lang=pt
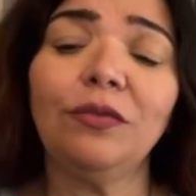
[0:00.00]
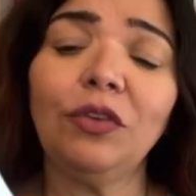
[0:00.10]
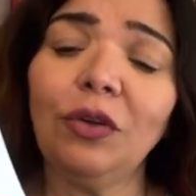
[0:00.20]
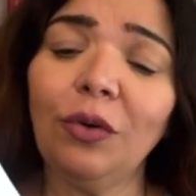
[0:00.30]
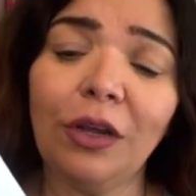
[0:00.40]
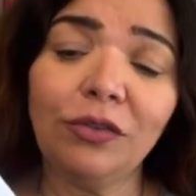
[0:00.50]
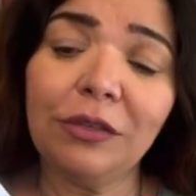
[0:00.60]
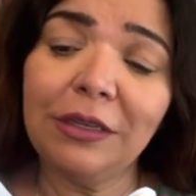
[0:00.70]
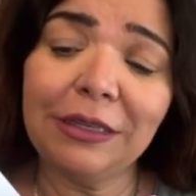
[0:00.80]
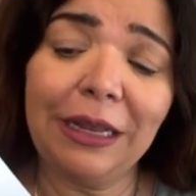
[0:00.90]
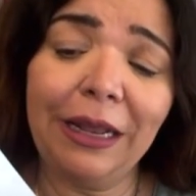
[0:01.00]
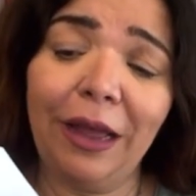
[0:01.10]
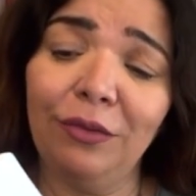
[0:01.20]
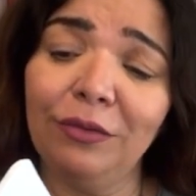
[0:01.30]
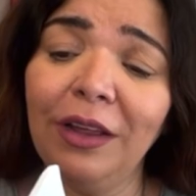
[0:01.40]
se eu vou ter coragem de usar esse
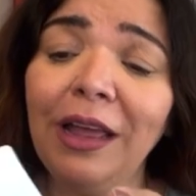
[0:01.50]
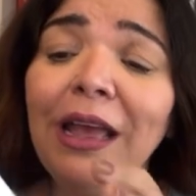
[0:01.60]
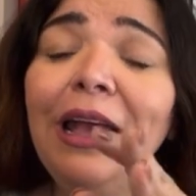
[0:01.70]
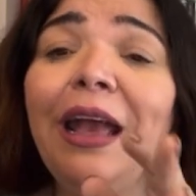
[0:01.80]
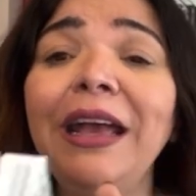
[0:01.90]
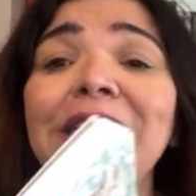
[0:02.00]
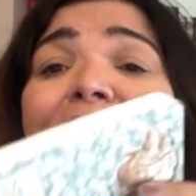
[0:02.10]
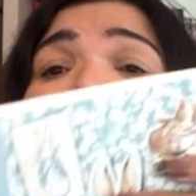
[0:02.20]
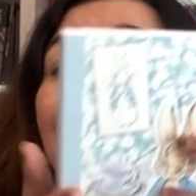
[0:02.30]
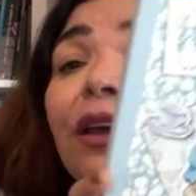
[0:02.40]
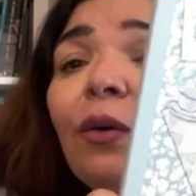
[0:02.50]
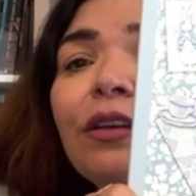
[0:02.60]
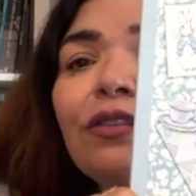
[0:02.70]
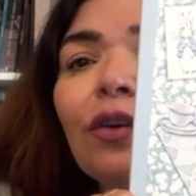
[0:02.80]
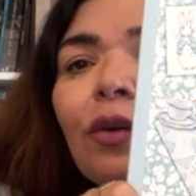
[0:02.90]
caderno. Esse aqui eu
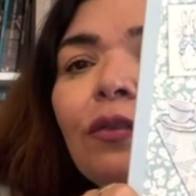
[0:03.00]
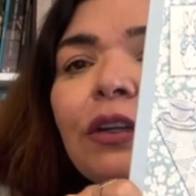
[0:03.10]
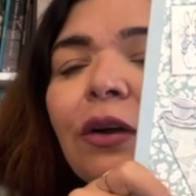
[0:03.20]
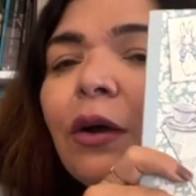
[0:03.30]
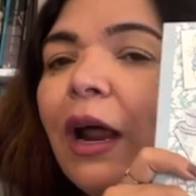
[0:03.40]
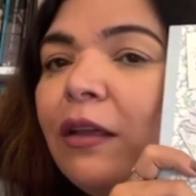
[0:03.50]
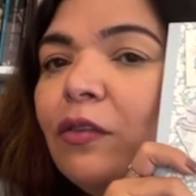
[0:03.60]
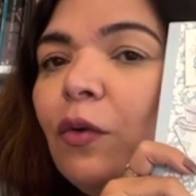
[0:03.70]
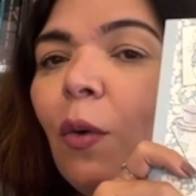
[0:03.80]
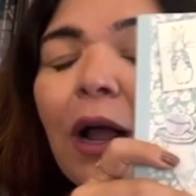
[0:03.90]
acho que eu não vou ter coragem. Vou